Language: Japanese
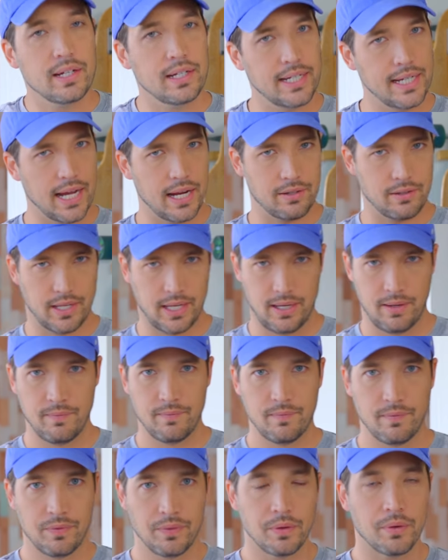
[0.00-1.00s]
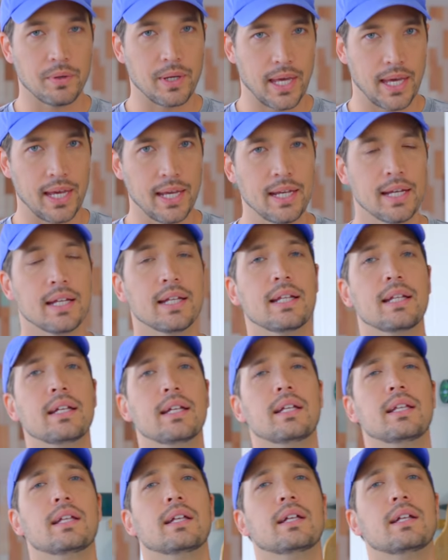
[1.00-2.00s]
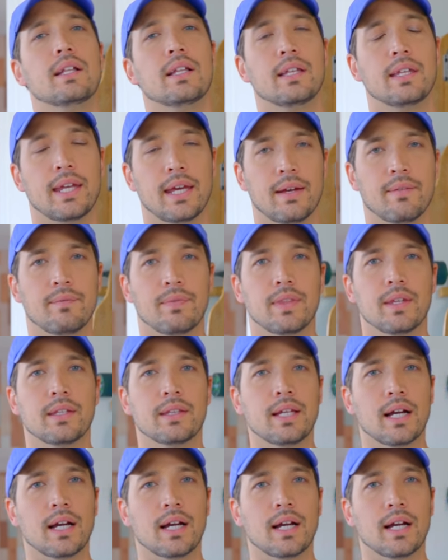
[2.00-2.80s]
リアルに、OK？ ね、